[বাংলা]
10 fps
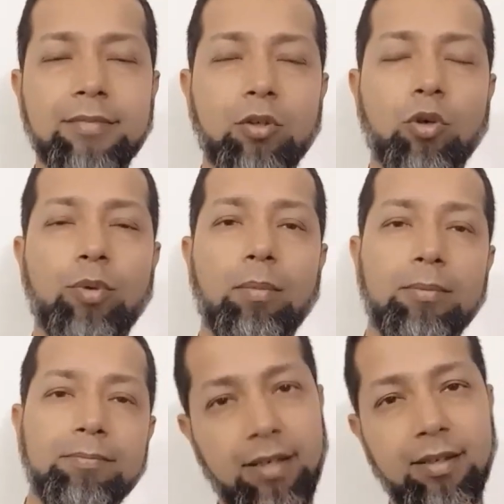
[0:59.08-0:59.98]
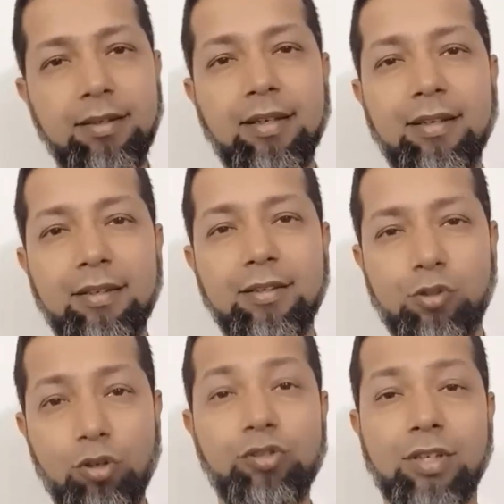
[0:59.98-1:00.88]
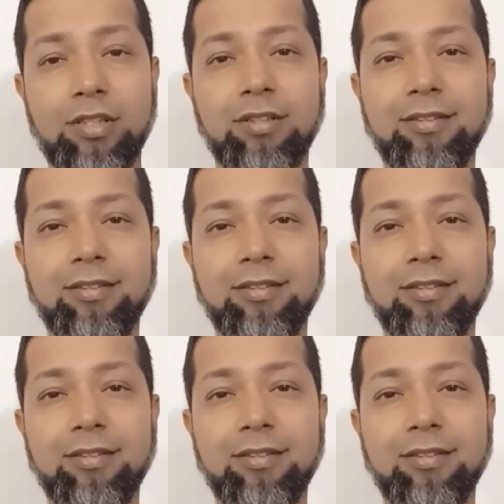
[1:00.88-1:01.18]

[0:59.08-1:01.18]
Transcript: নো প্রবলেম এই সলিউশন আছে